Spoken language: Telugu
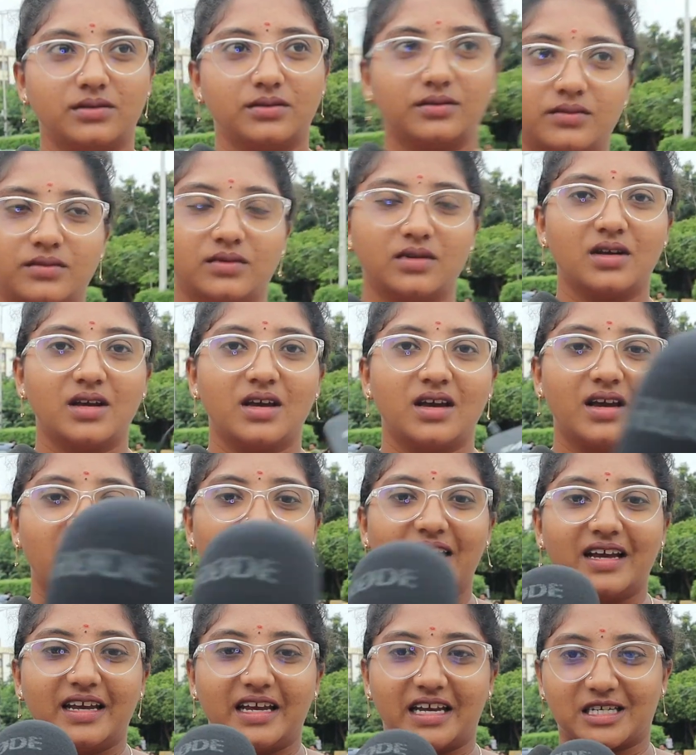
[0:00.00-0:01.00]
ఆడుతుంది
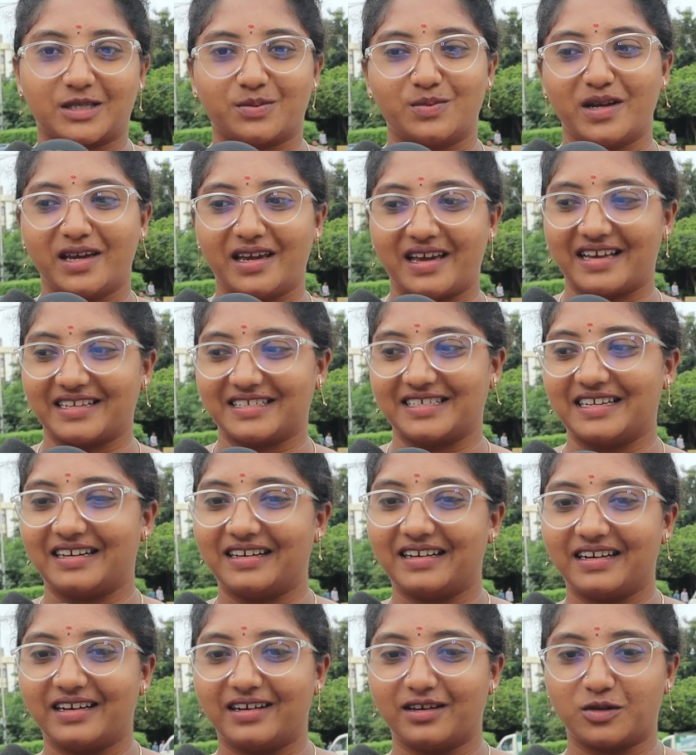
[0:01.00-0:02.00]
యష్మి
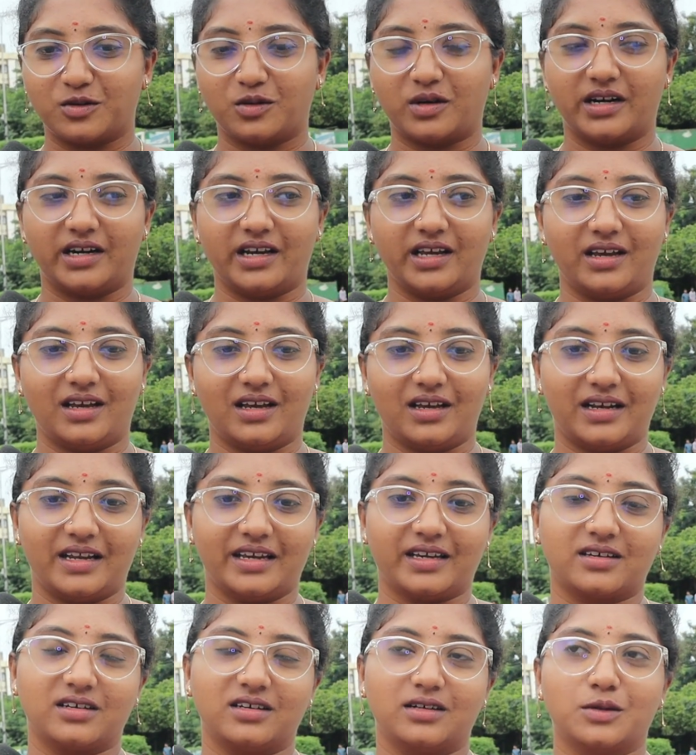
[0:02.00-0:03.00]
యాక్చువల్గా నాకు అంటే
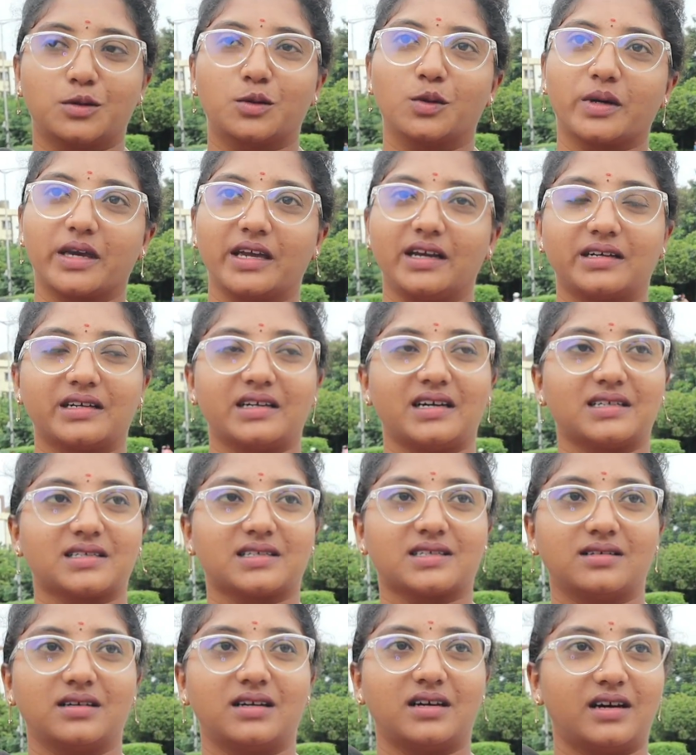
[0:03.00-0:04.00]
లైక్ కుకింగ్
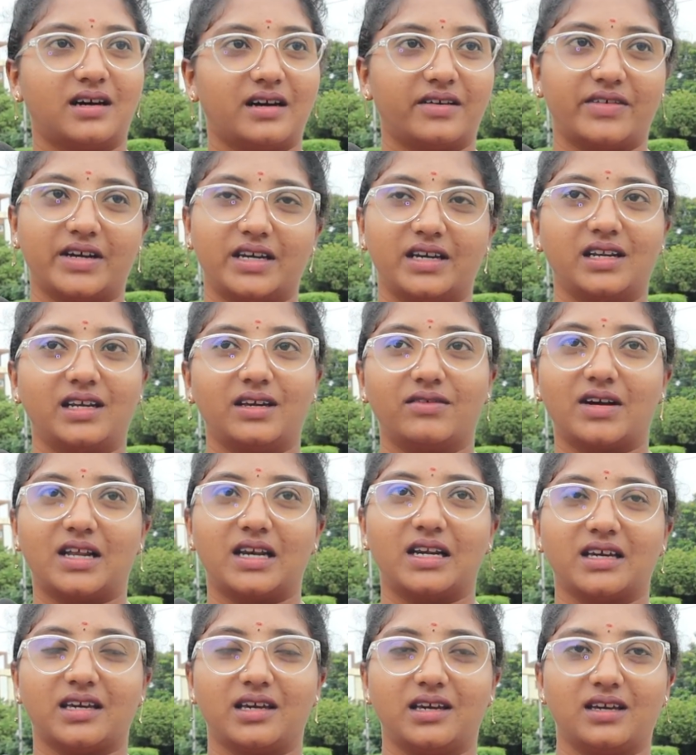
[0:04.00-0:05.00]
టాస్క్ అవన్నీ
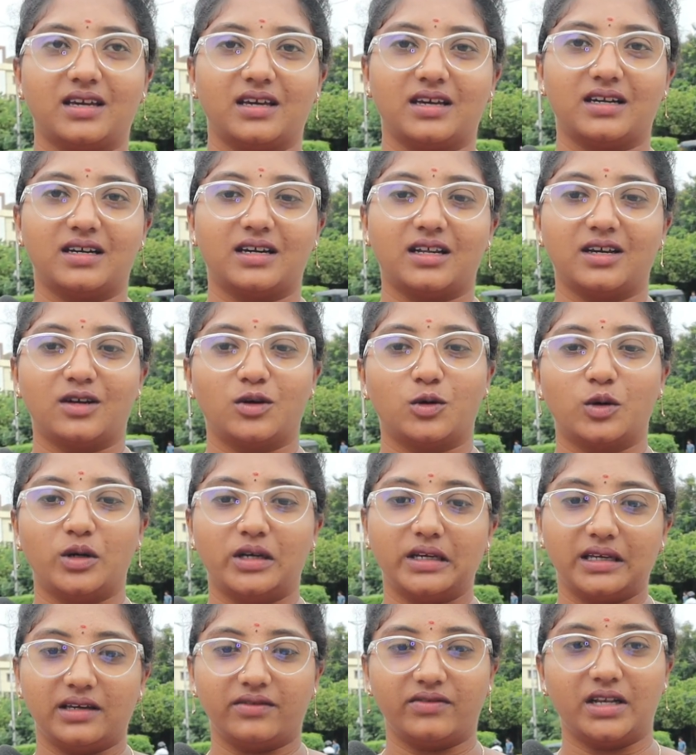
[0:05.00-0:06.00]
వాళ్ళకి అంటే
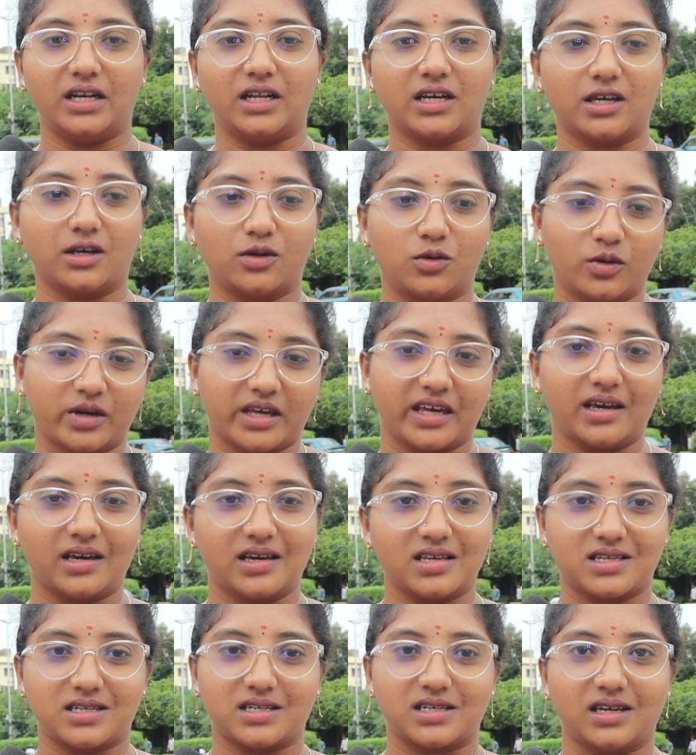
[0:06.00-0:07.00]
ఓన్లీ వీళ్ళకి
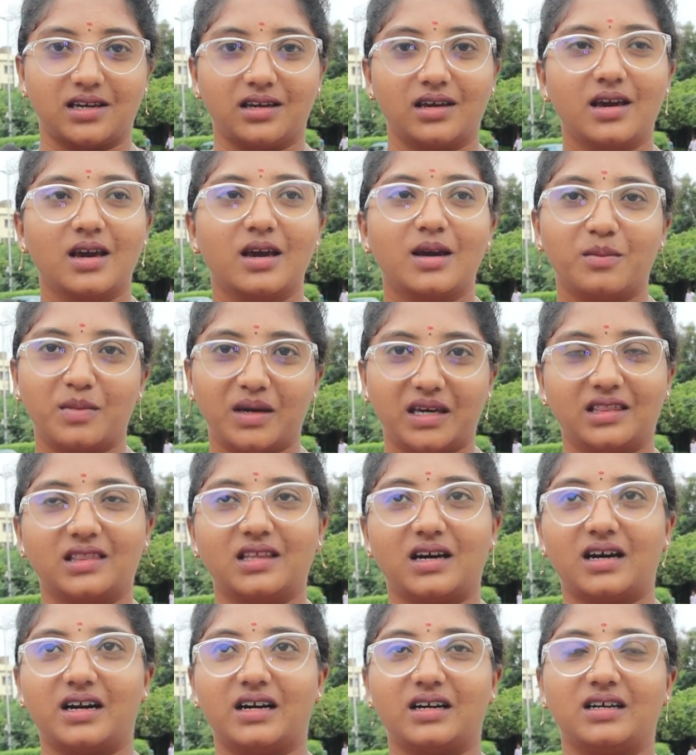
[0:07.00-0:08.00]
కుకింగ్ ఇచ్చి
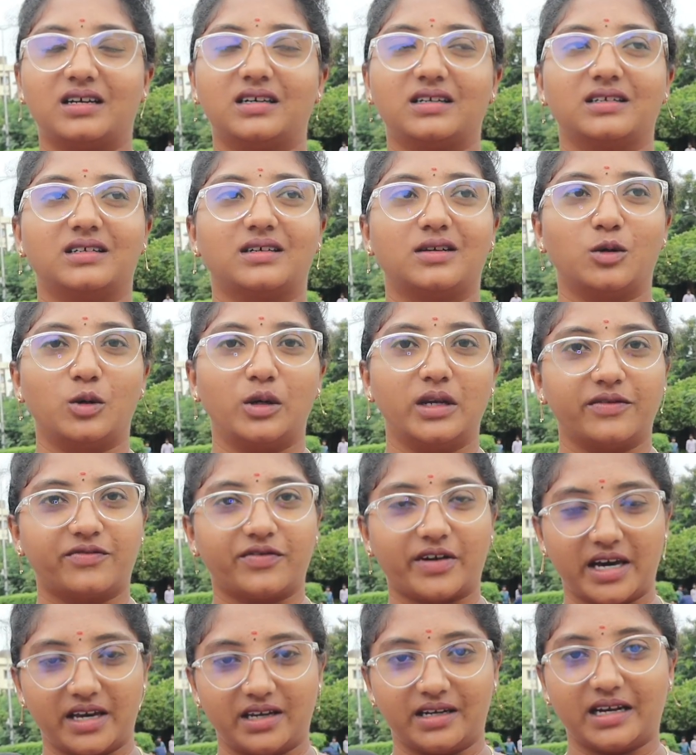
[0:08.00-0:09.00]
మిగతా ఓన్లీ
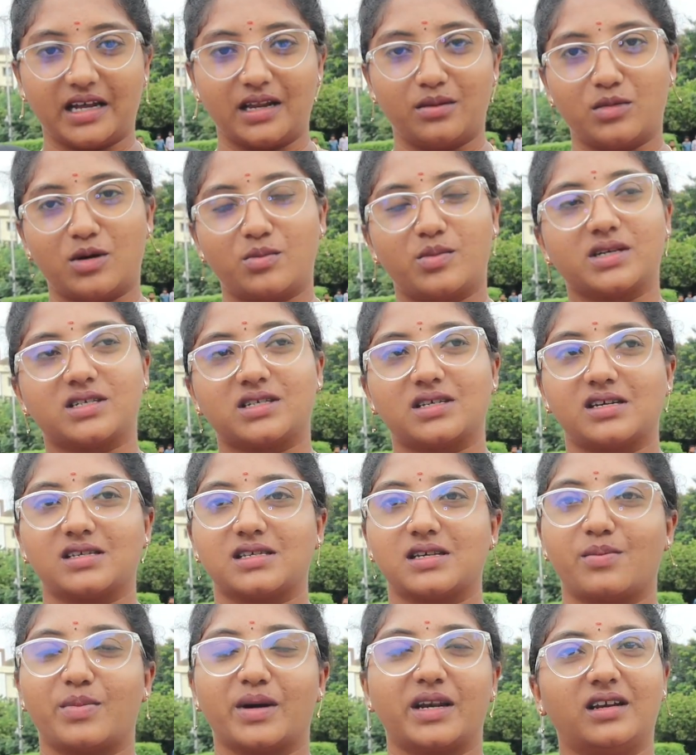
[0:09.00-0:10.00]
ఫైవ్ టెన్ మెంబర్స్
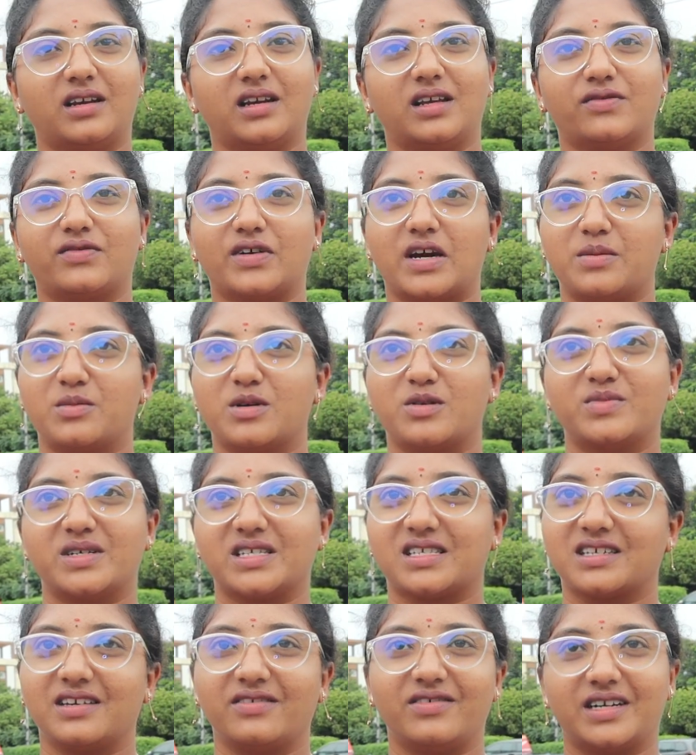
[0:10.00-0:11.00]
చేసే పనిని ఫైవ్
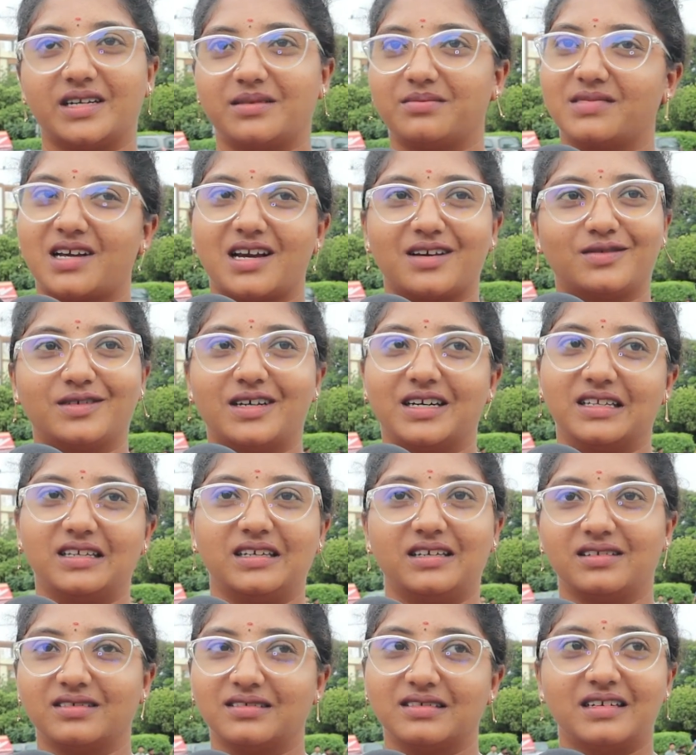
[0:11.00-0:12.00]
మెంబర్స్కి ఇవ్వడం నాకు
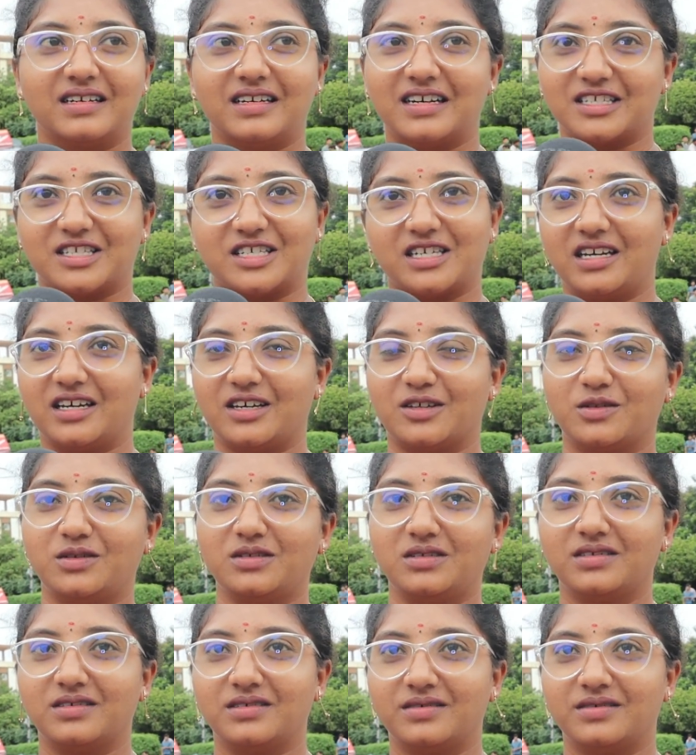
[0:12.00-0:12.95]
అది నచ్చలేదు